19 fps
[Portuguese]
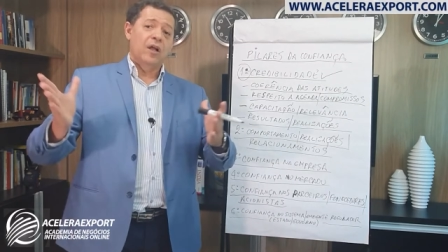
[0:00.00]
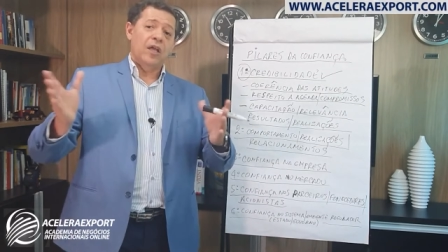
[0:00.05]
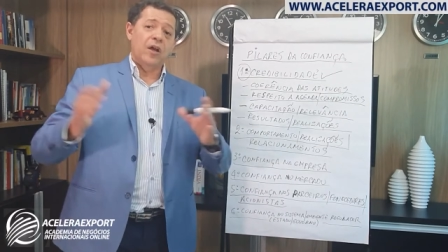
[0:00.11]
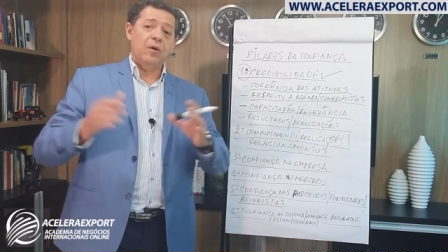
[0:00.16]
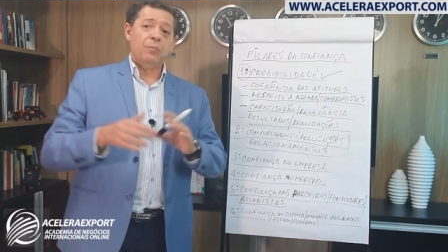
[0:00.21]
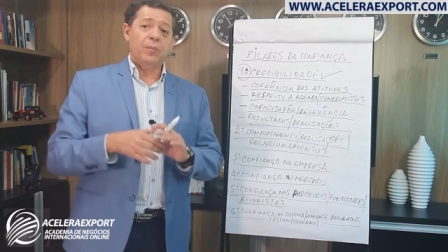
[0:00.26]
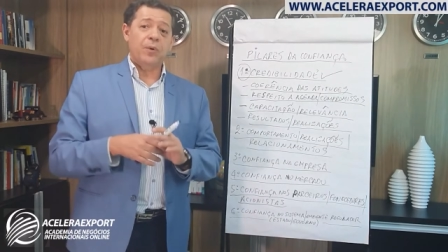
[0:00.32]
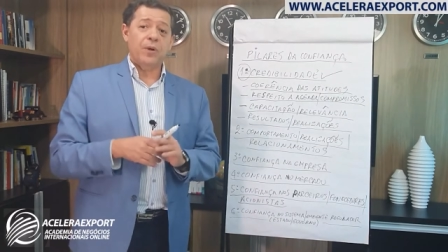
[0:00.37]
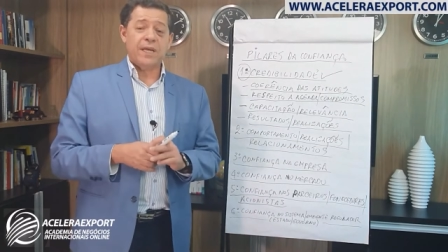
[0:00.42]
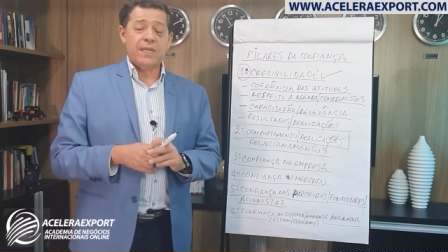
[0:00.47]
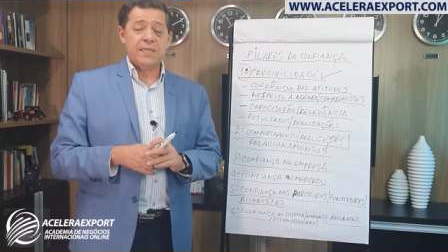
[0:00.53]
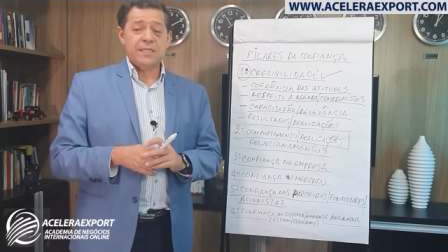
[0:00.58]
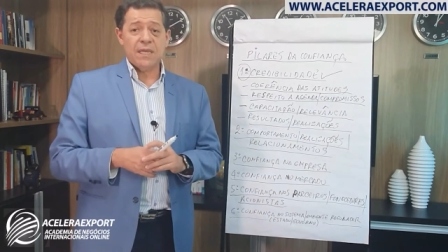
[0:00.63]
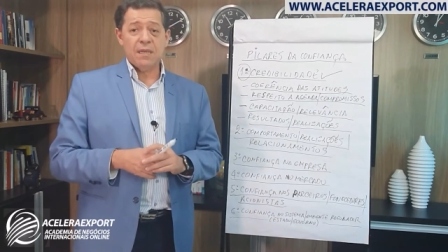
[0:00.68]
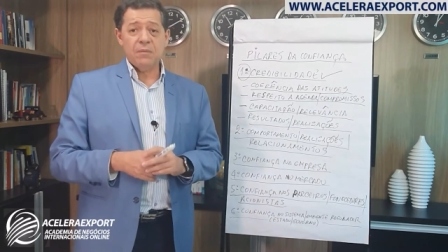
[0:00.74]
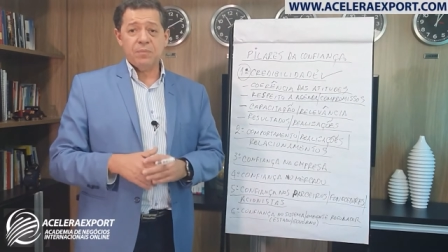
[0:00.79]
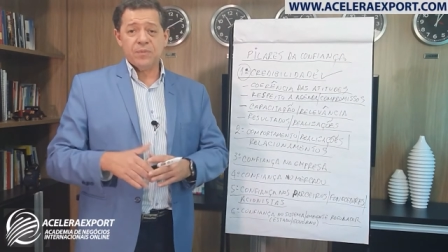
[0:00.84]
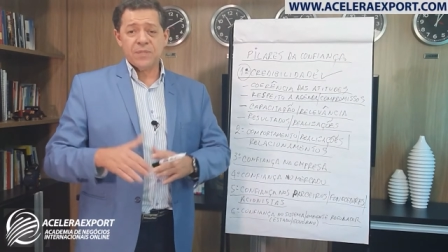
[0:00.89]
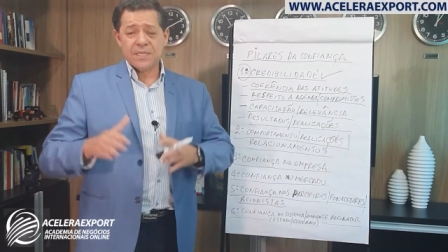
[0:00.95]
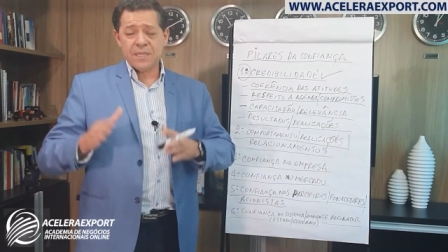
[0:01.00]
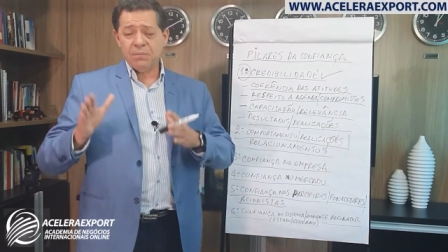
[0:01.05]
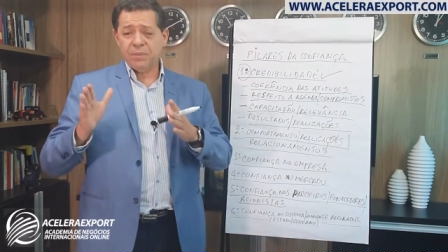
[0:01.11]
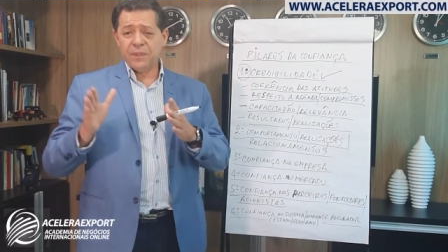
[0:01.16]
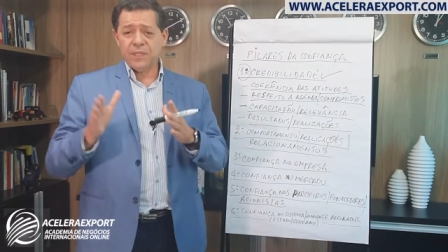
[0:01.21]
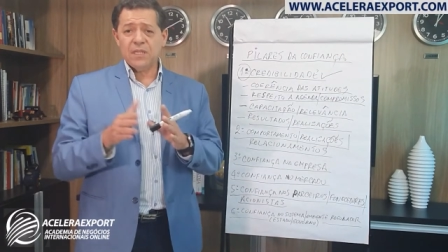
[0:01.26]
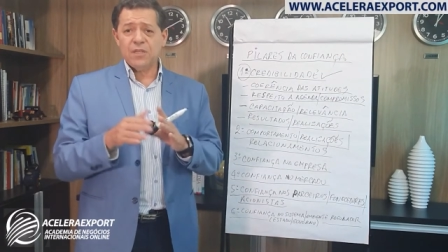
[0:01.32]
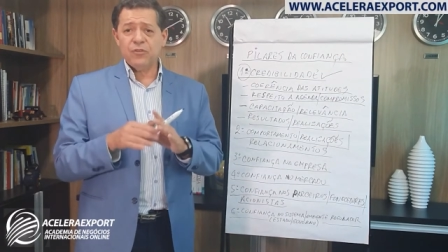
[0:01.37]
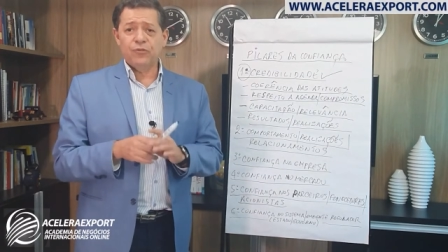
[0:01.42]
Eu, por exemplo,
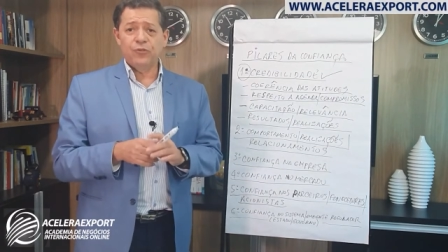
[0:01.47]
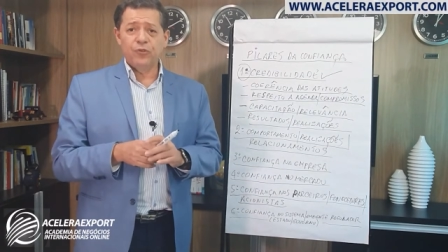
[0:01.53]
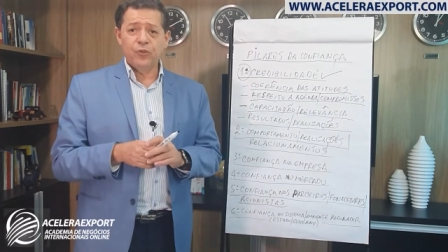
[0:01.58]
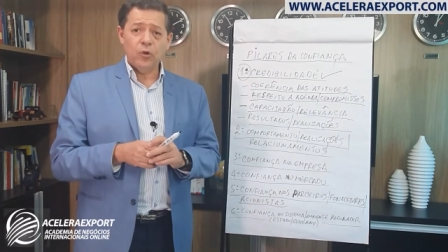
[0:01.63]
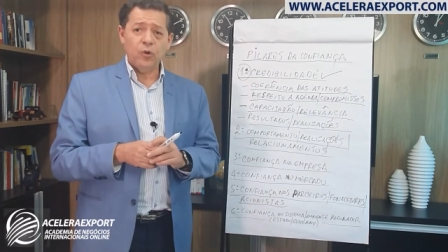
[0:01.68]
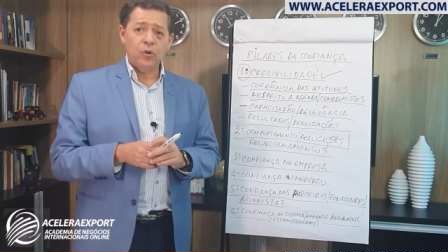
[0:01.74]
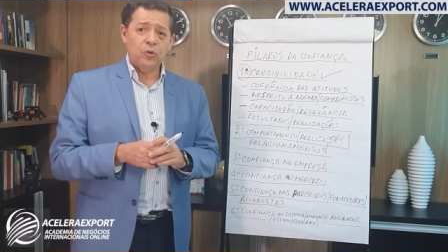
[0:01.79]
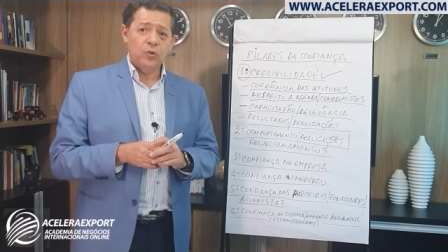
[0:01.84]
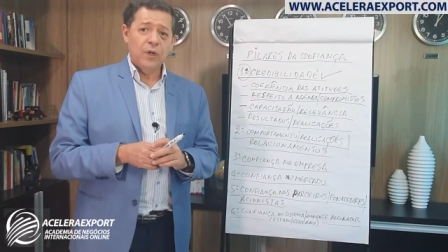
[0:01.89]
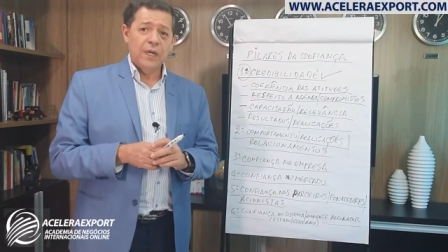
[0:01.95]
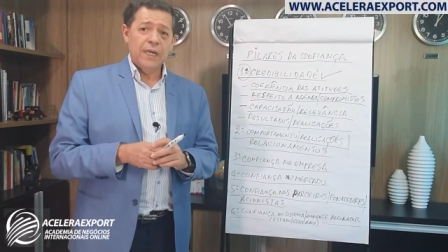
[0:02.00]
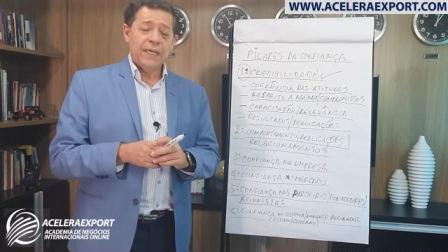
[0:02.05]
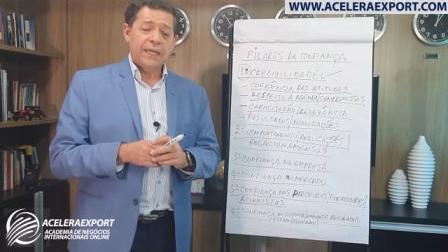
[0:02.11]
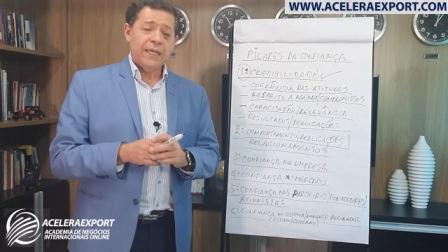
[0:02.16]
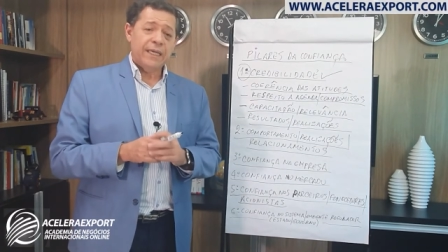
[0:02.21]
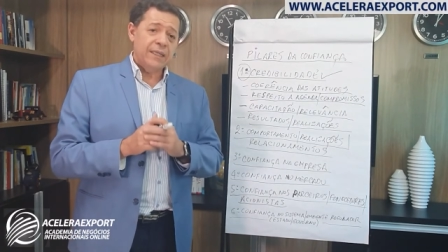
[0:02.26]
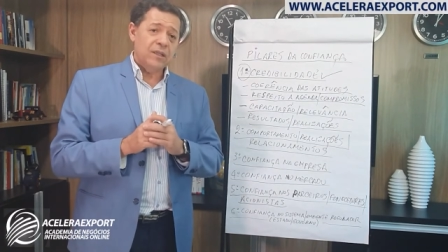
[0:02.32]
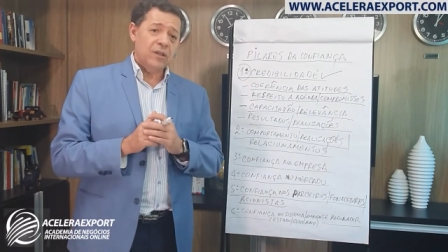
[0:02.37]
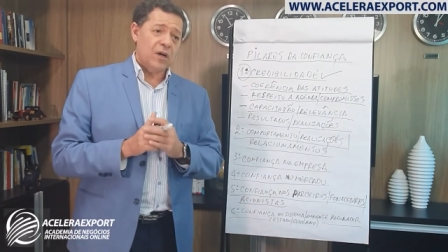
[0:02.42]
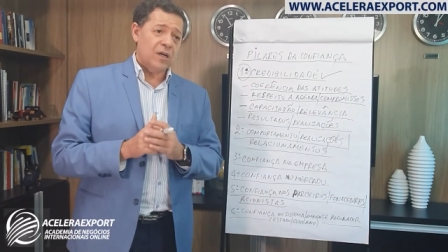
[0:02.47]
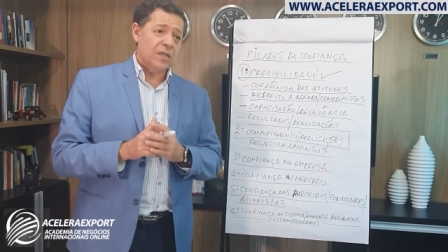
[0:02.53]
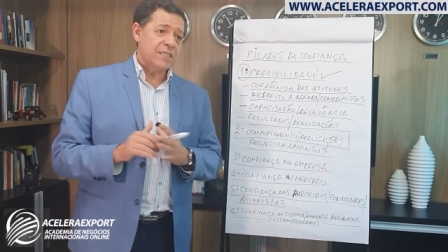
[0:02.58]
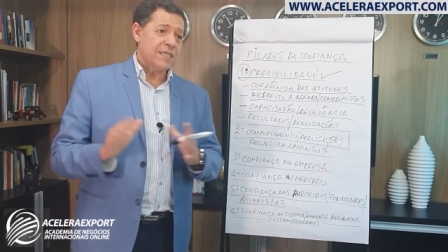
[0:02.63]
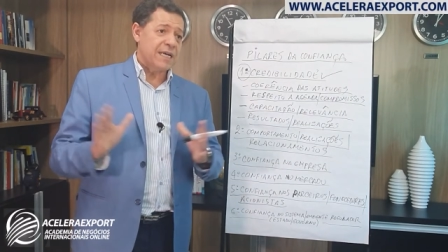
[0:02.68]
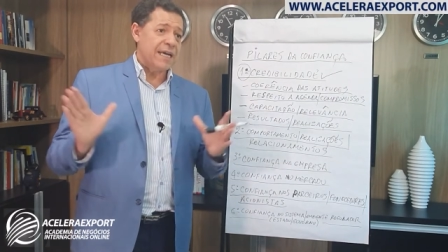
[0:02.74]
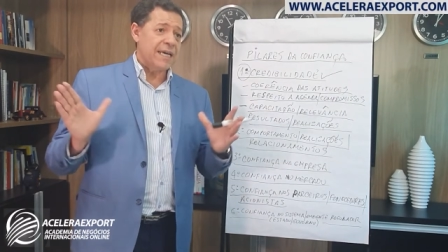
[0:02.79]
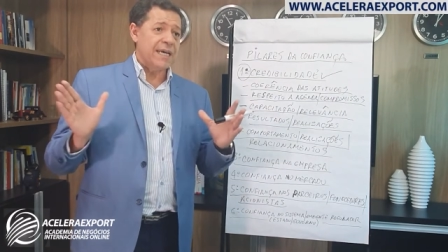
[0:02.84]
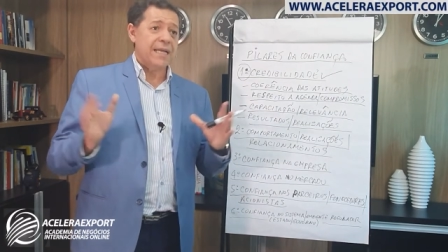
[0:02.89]
sempre divulgo que
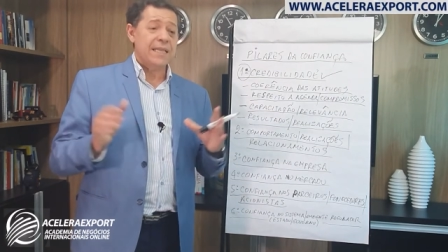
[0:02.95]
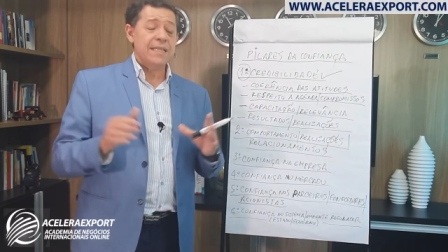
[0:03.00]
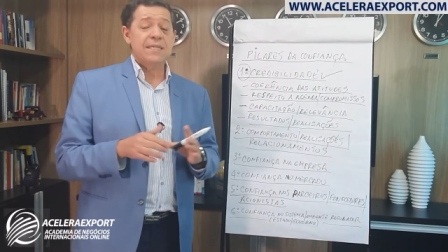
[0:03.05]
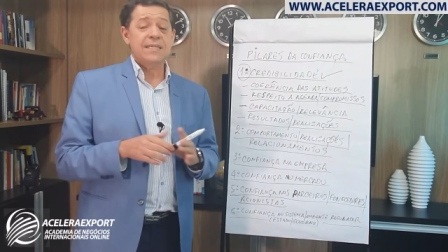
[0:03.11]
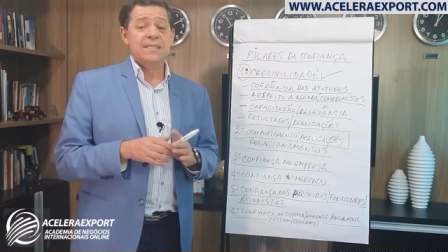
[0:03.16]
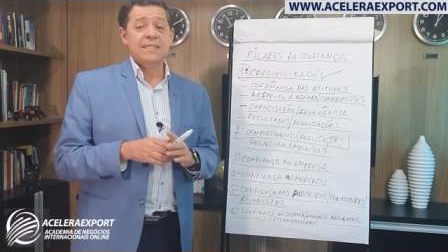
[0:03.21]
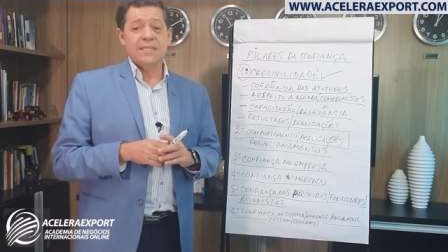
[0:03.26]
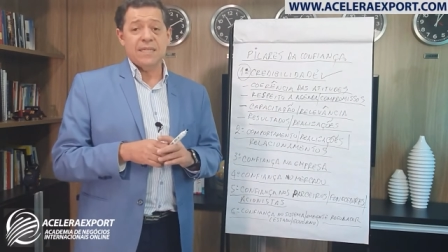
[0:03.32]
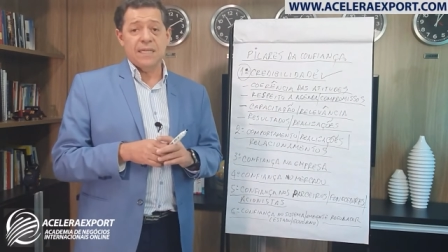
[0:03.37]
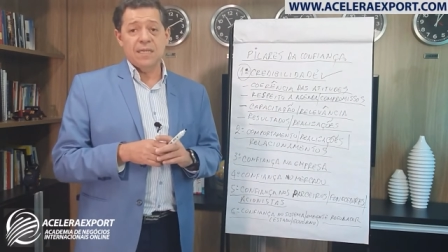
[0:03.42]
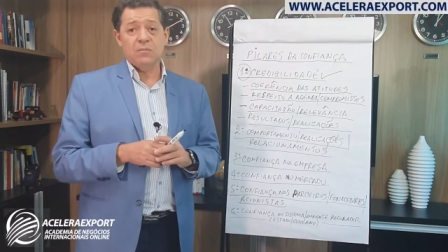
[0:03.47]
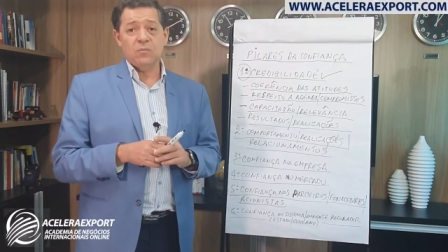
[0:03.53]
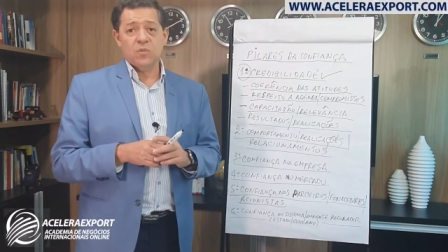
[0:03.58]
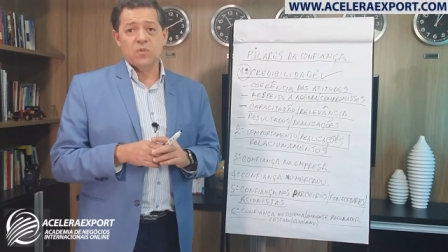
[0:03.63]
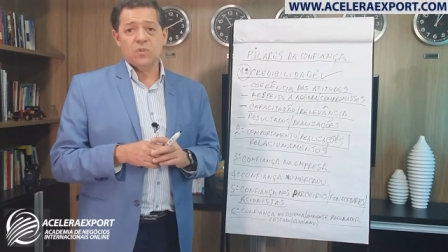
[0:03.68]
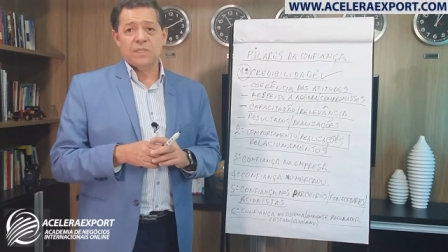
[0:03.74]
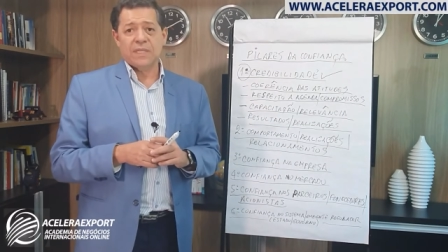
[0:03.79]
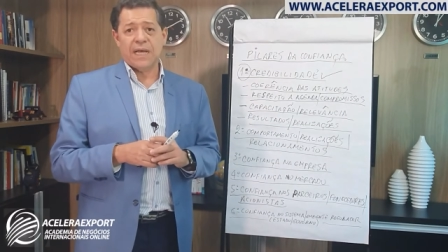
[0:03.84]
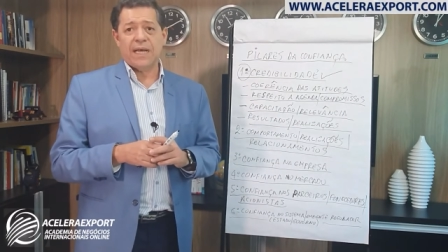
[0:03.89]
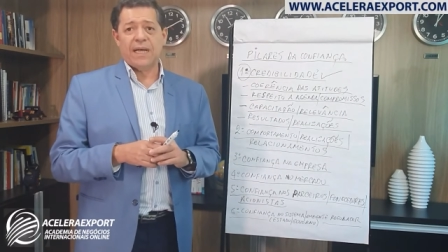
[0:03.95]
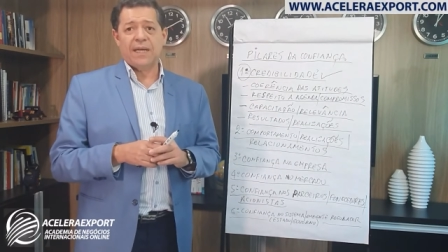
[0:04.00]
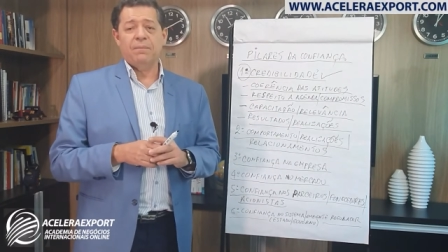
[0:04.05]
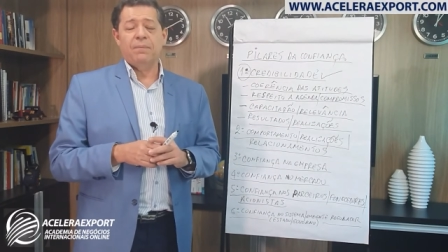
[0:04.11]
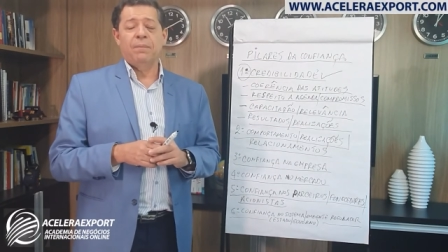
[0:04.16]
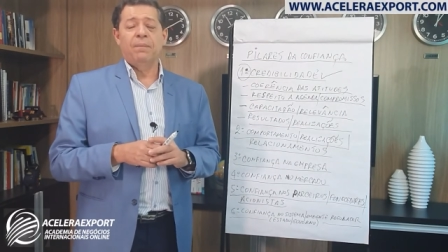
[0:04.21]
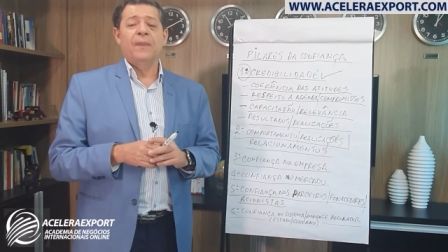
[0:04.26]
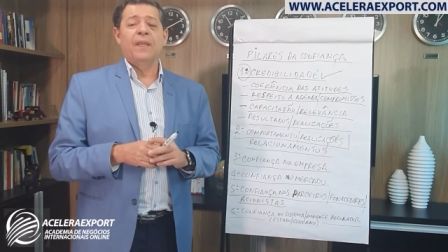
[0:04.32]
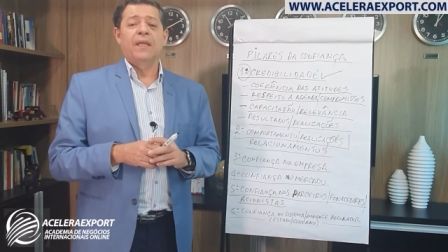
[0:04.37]
nós já realizamos, tá?